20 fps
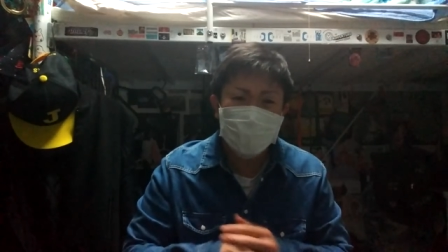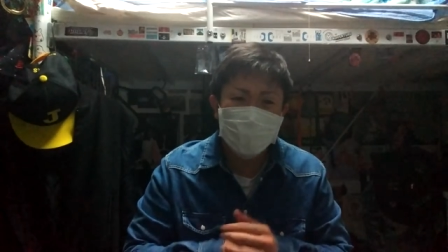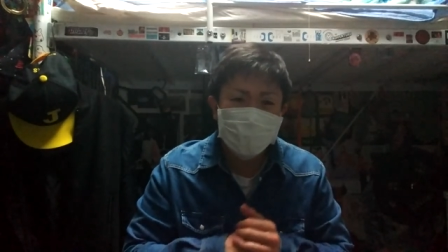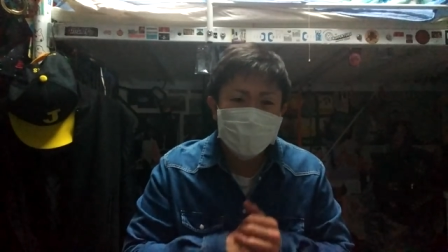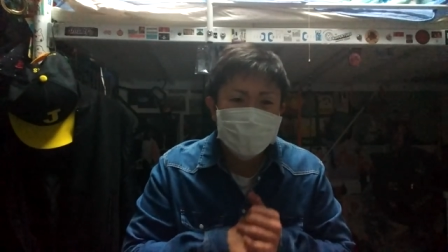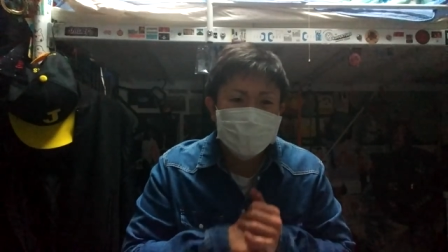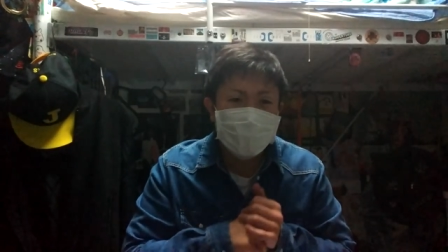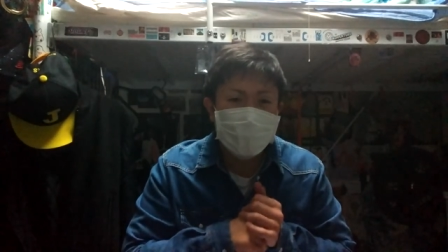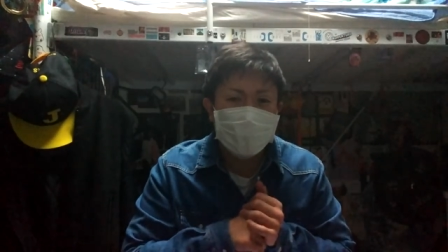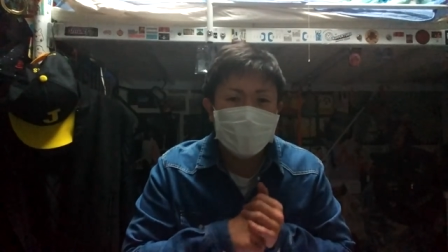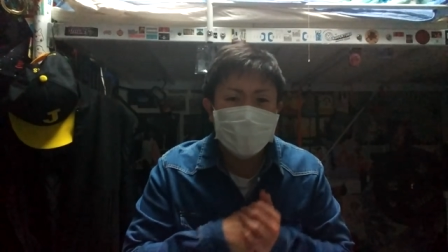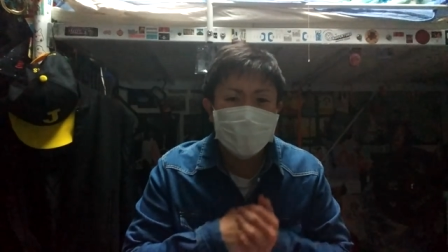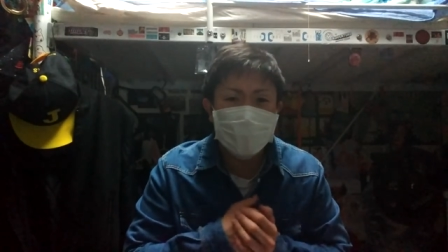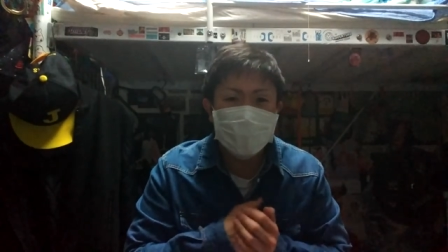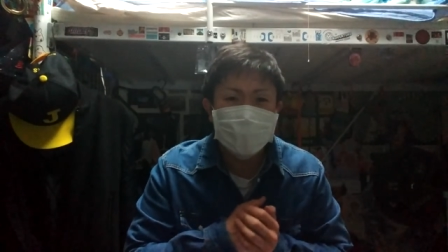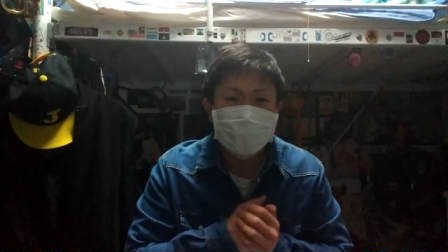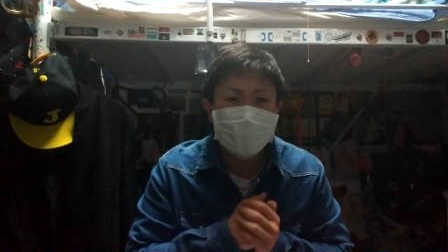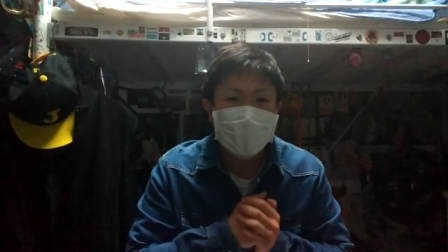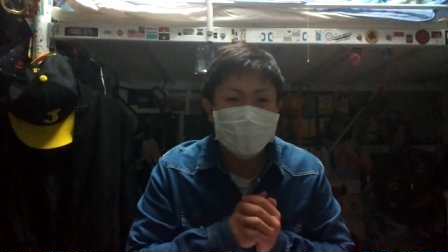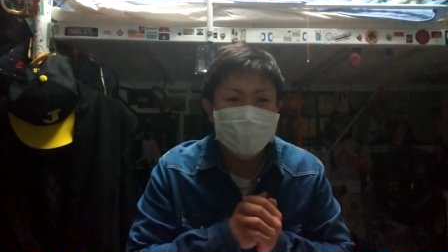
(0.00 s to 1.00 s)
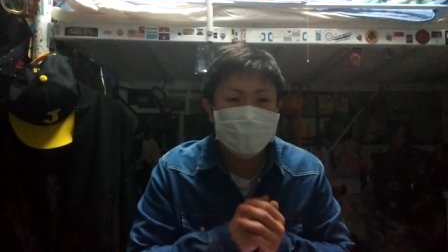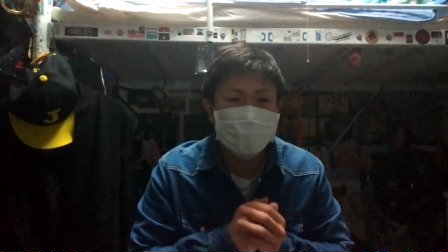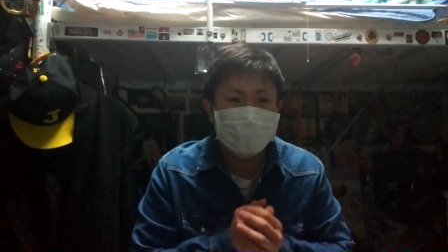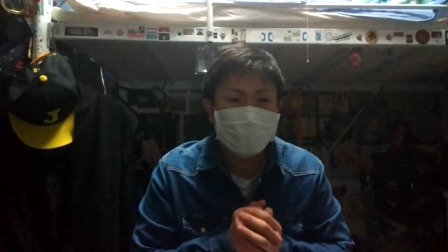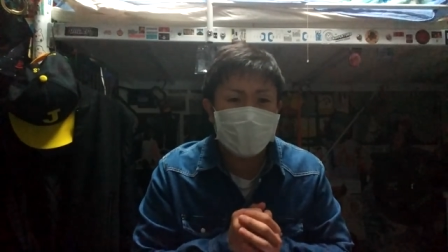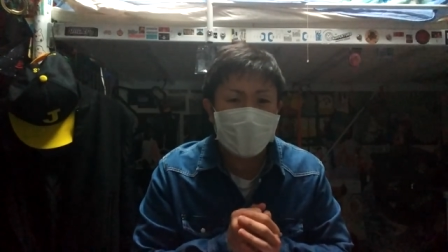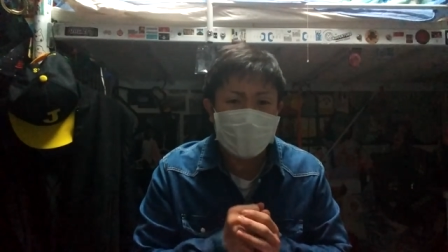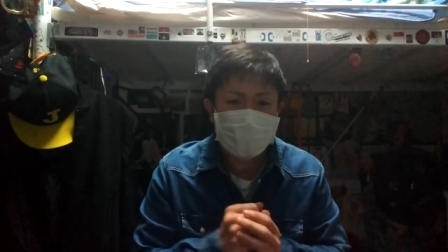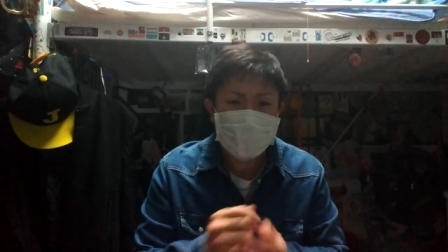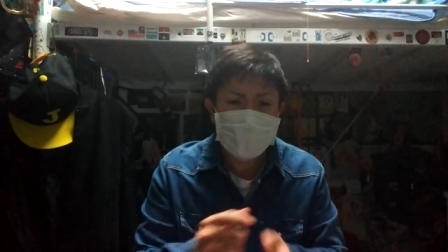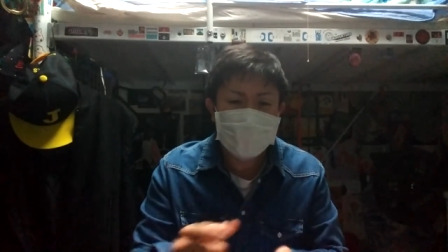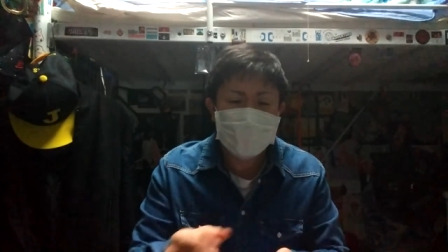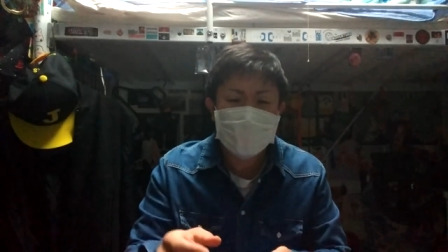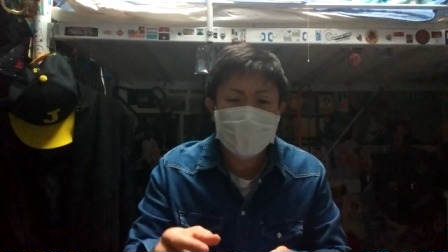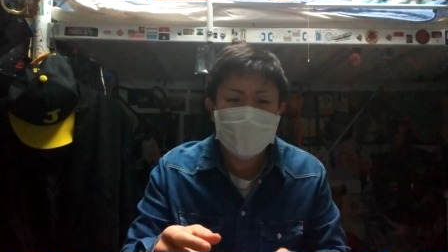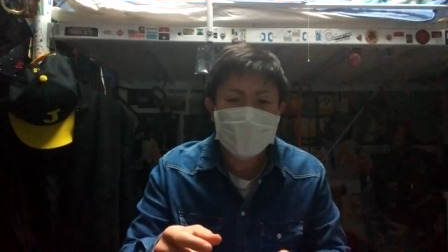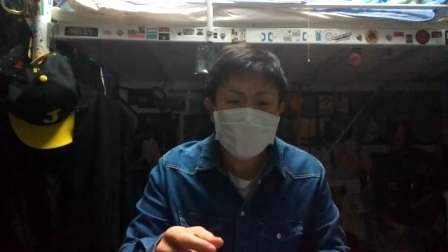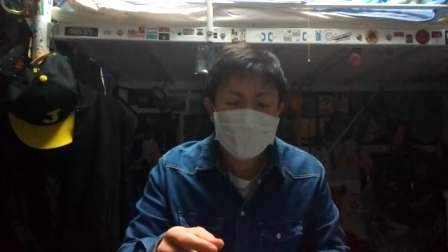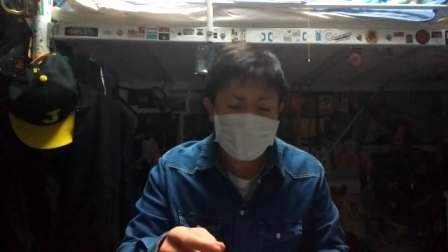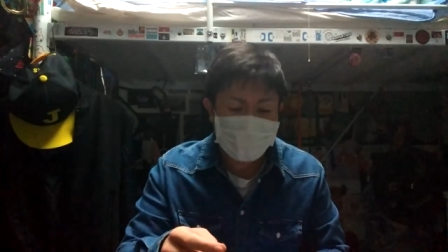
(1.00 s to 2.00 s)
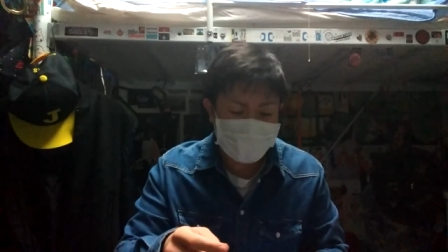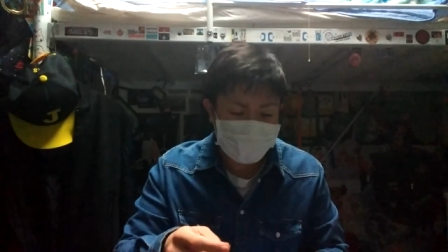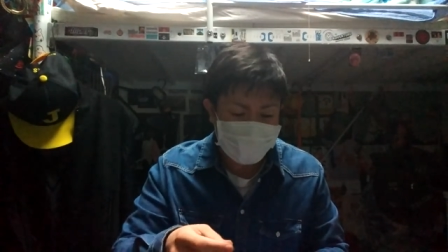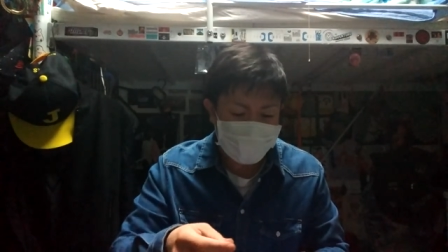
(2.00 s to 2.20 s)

ことしちゃいけないさ、もう大事なネジを